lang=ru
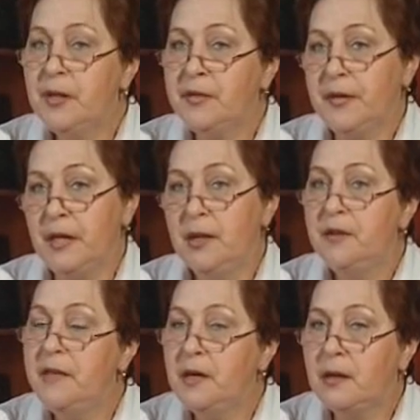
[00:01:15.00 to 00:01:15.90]
Первой
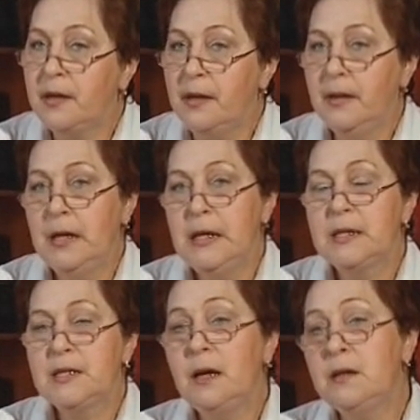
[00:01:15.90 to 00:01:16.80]
вехой
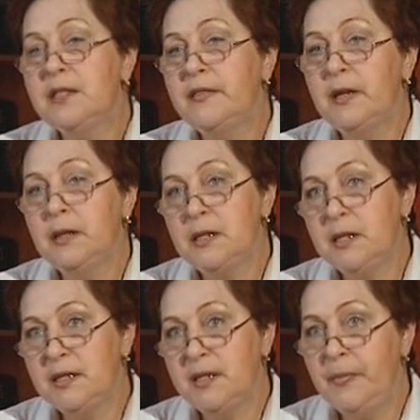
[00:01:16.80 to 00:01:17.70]
стало 9
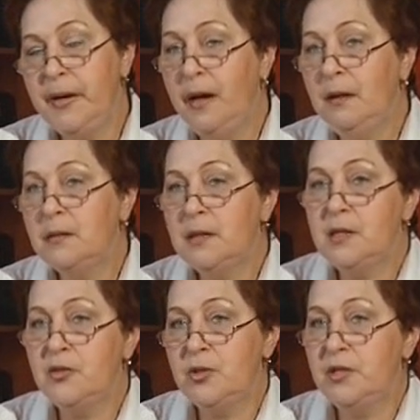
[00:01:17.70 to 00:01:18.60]
сентября
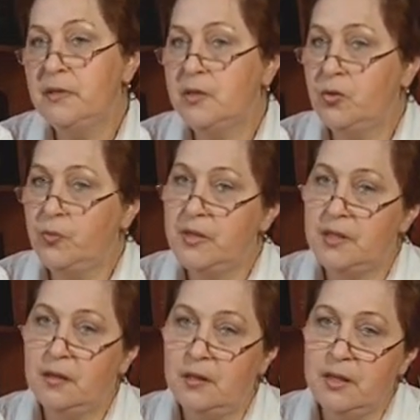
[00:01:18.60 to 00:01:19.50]

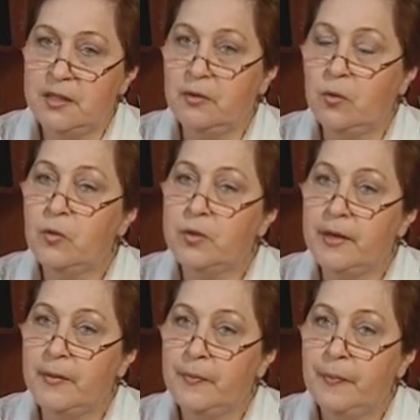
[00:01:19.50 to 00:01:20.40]
1953 года –